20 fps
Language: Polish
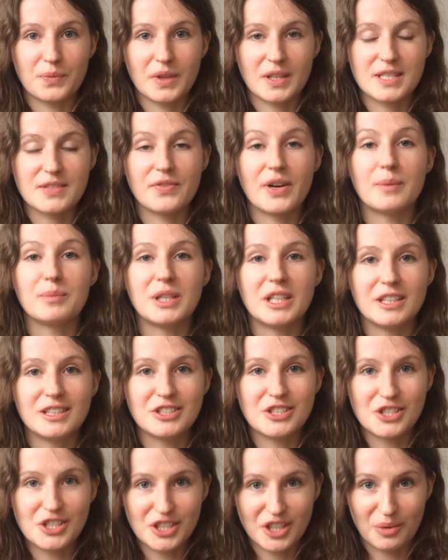z Wami
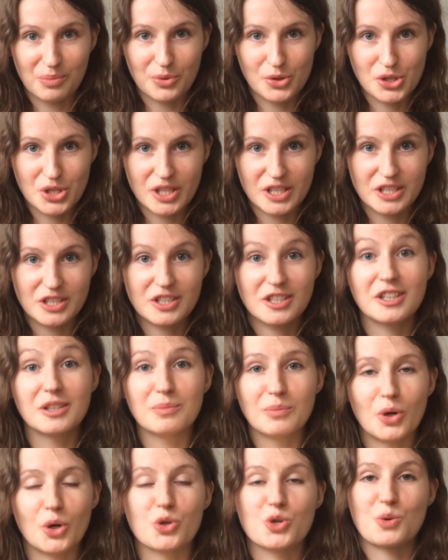dzisiaj podzielić
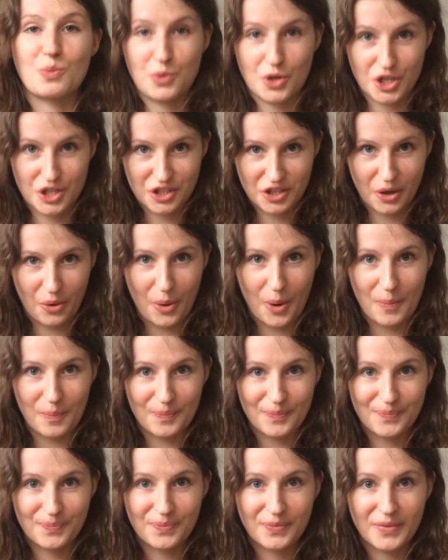tym, o czym przeczytałam.